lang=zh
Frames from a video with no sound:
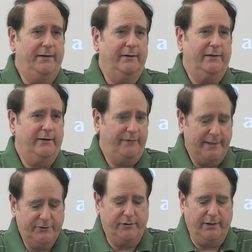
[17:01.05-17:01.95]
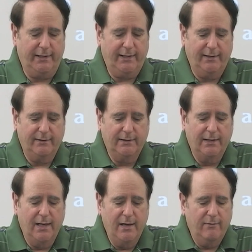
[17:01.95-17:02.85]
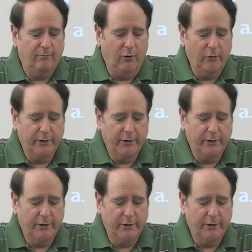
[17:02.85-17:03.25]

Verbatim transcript: 末日终极性的，是